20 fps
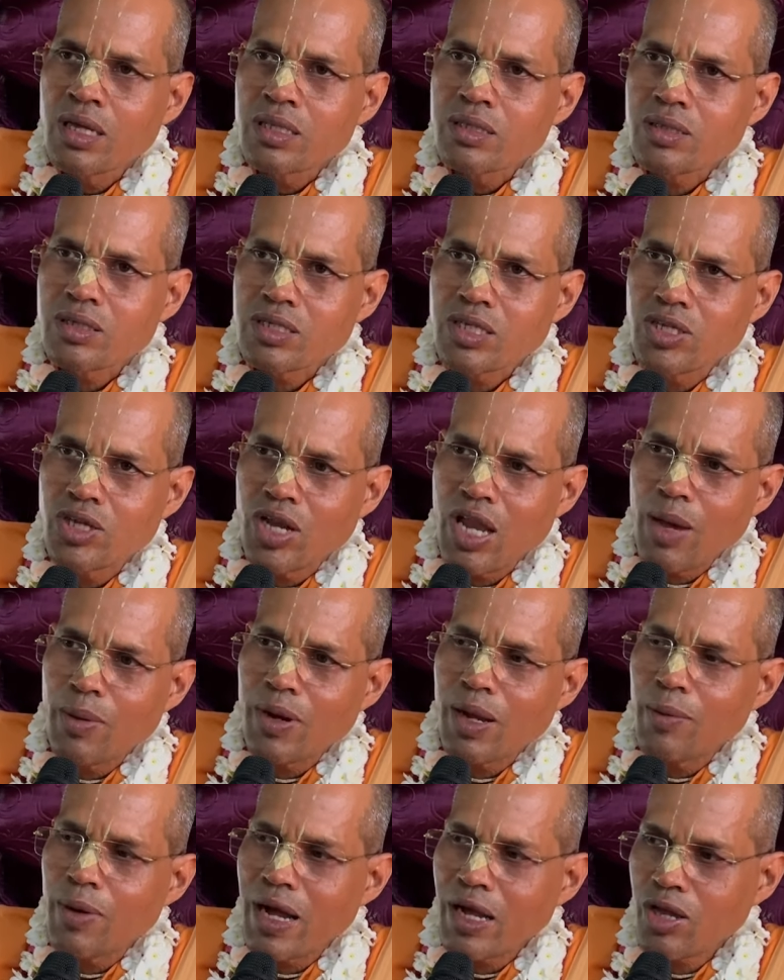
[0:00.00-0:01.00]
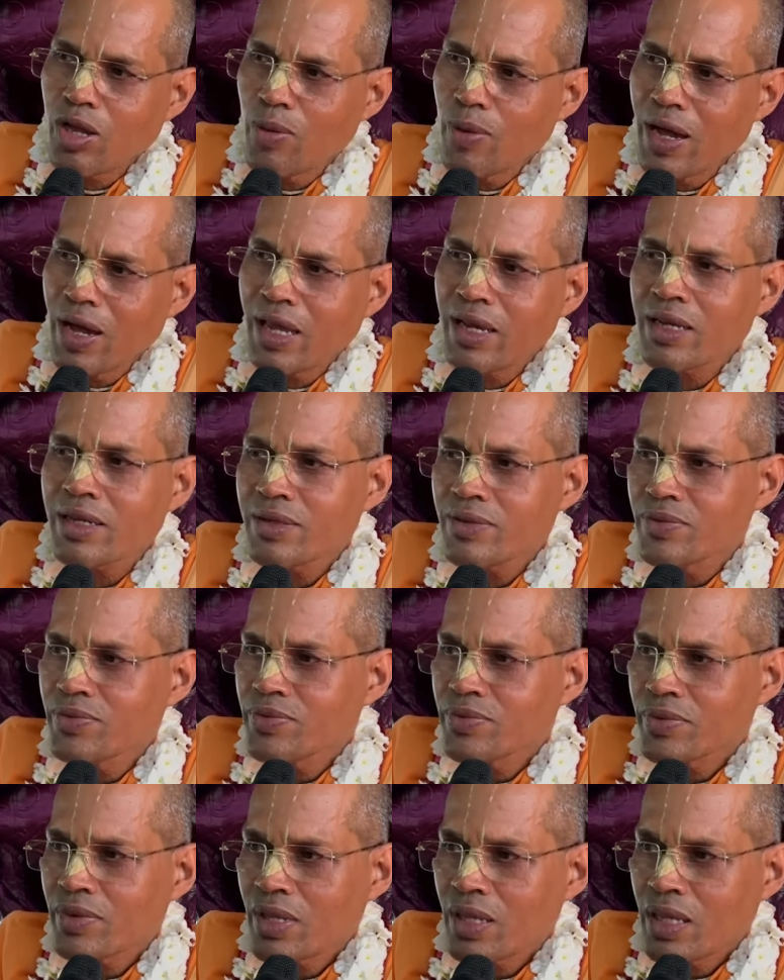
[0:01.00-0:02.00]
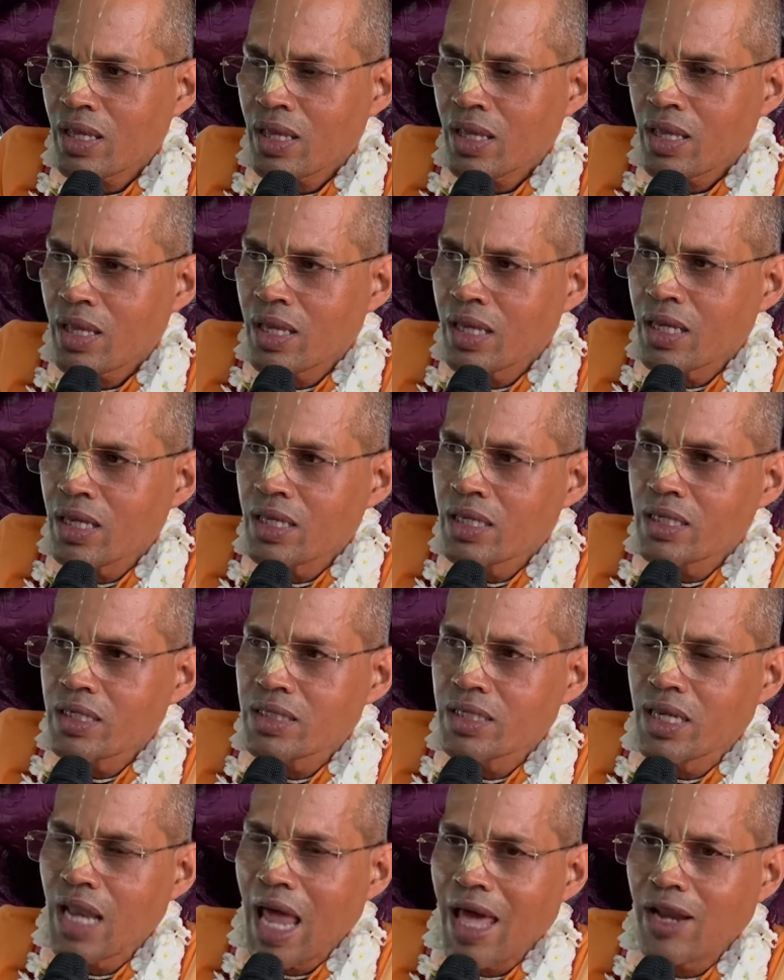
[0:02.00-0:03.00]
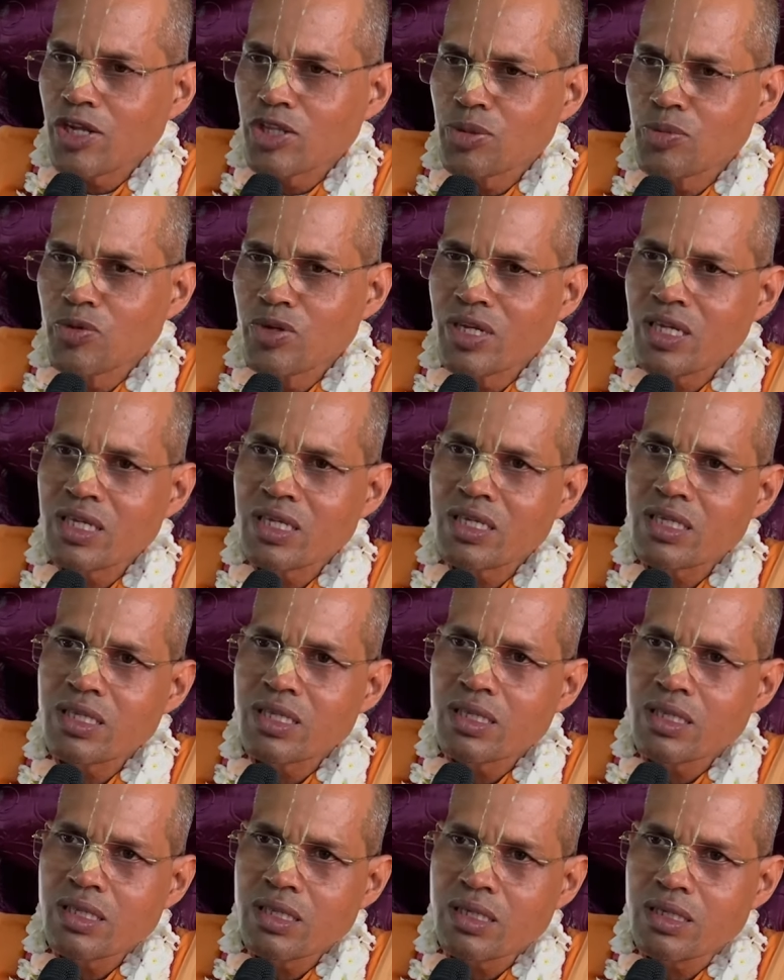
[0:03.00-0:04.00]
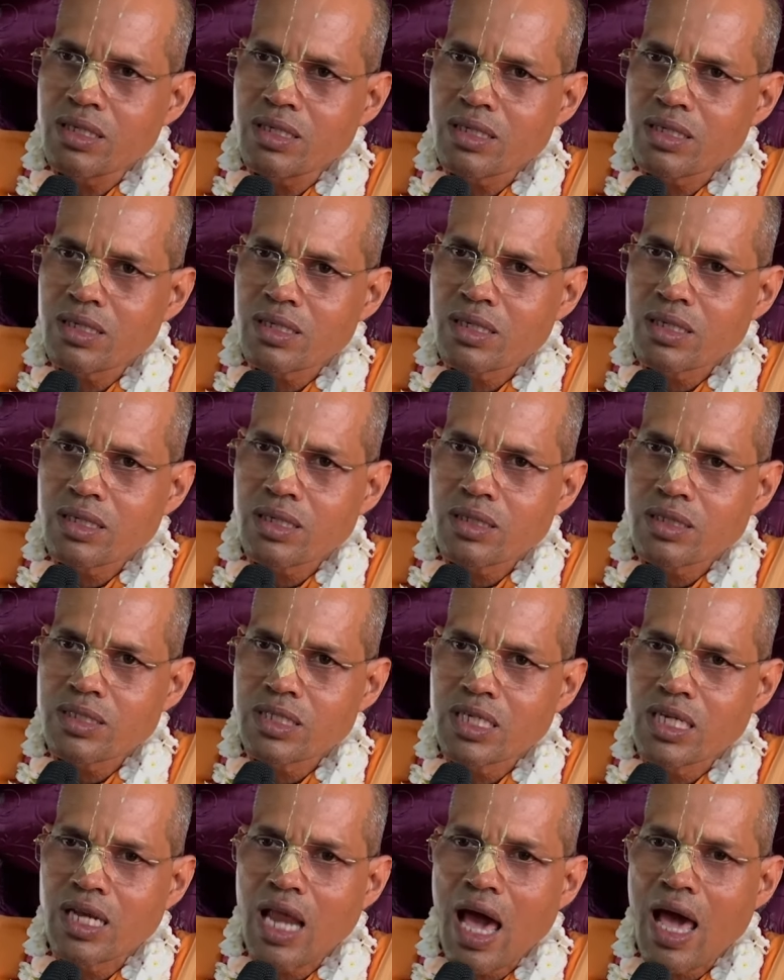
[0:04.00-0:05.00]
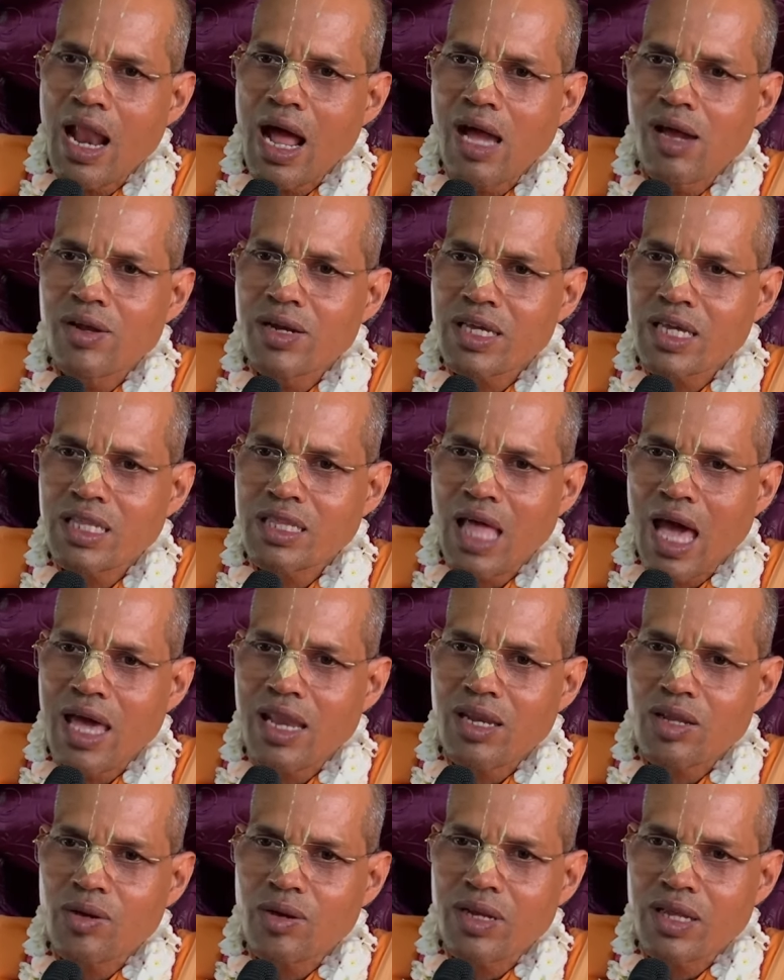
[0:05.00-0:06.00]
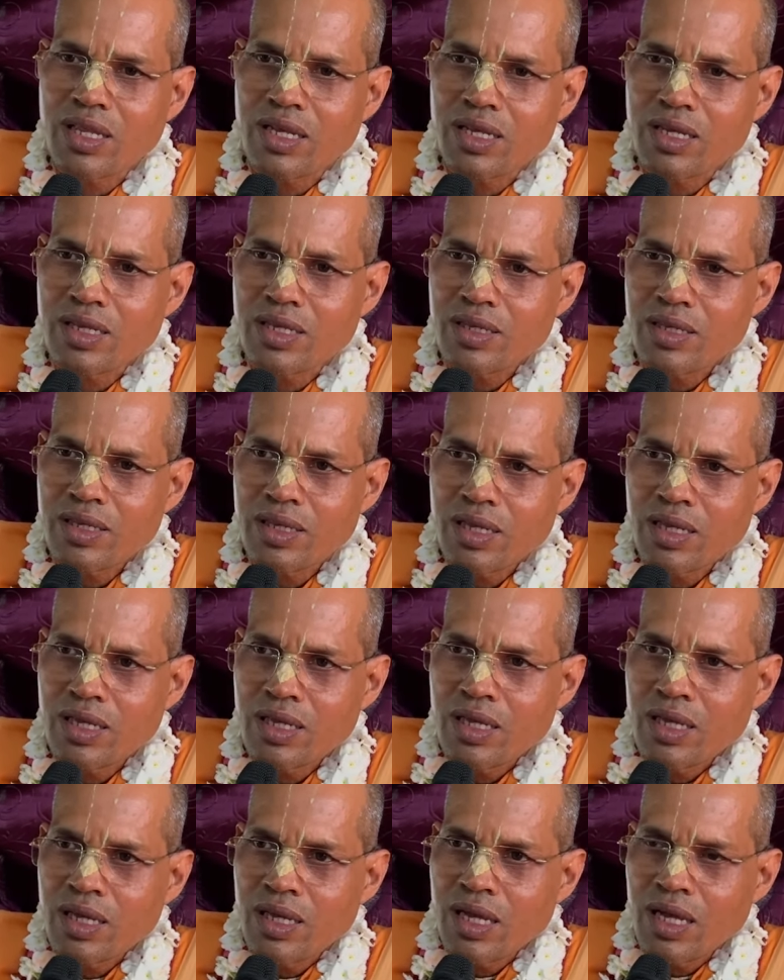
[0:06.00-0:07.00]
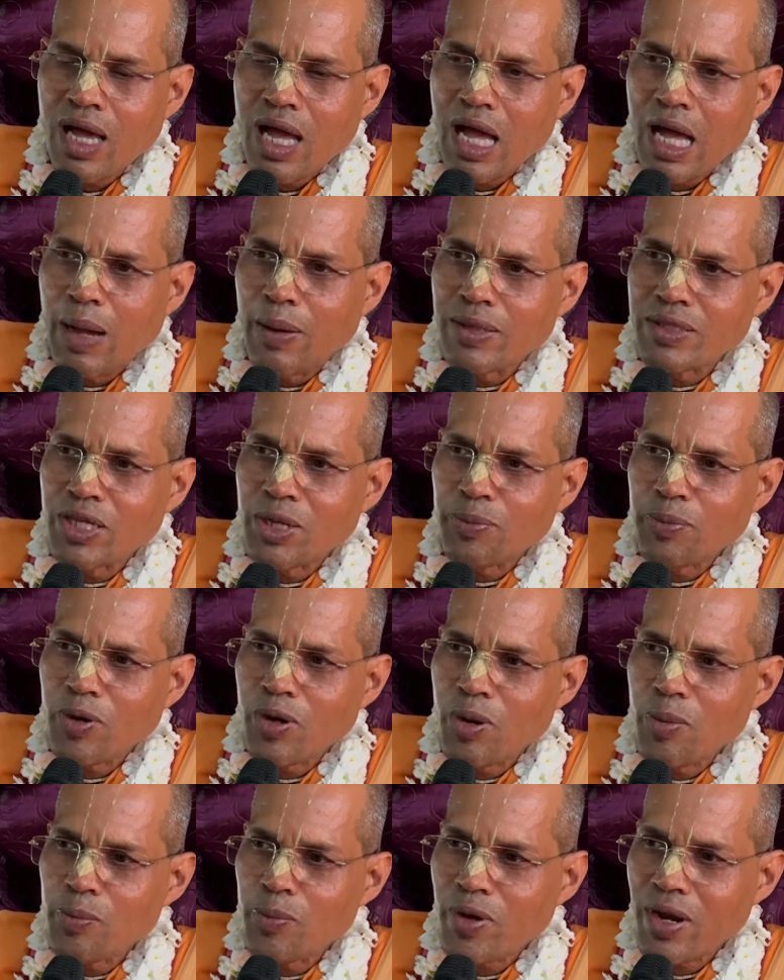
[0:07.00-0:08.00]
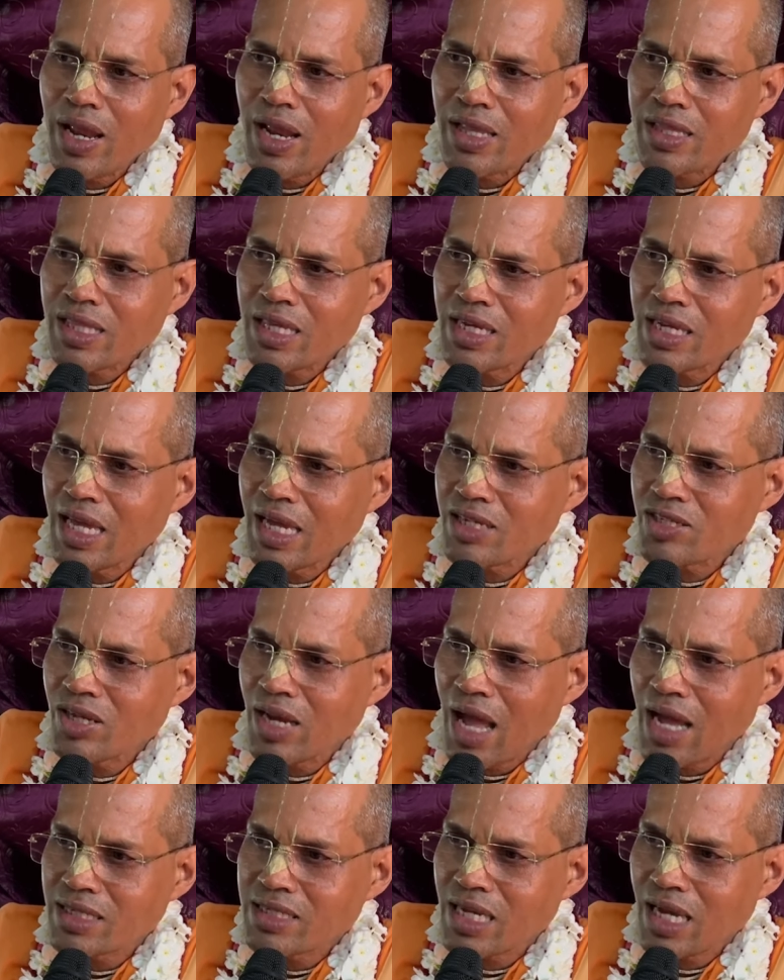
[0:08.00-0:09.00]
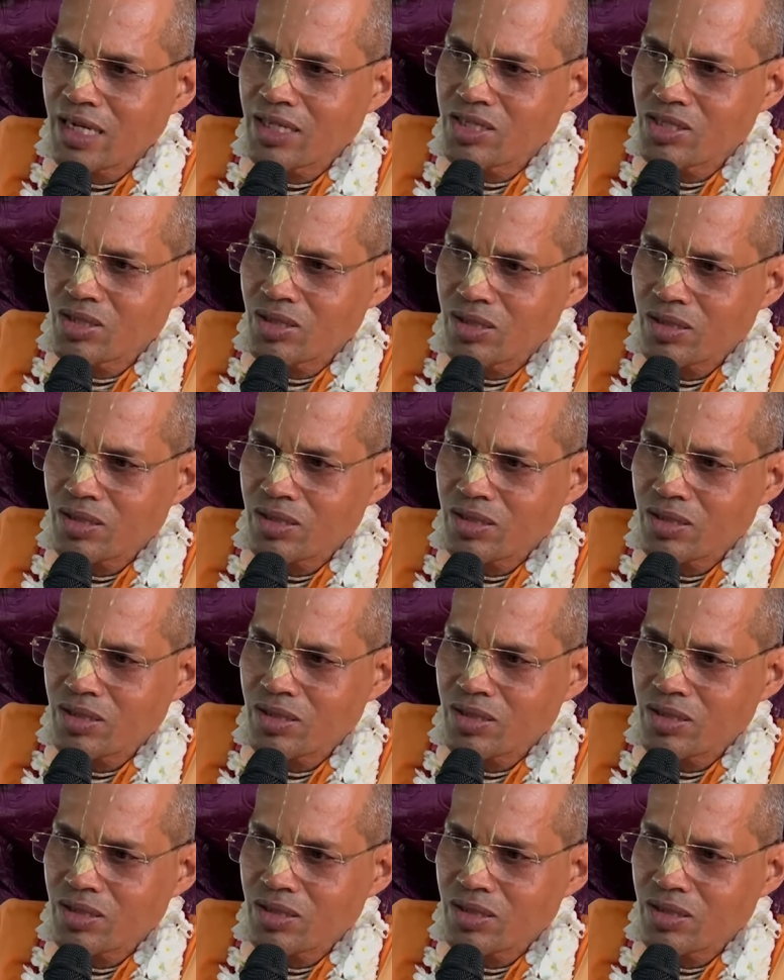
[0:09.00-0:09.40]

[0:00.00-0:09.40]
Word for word: তো সেজন্য আমরা ভাগ্যবান যে নারদ মুনি যিনি নারায়ণকে দান করেন আমাদের পরম্পরার তিনি একজন আচার্য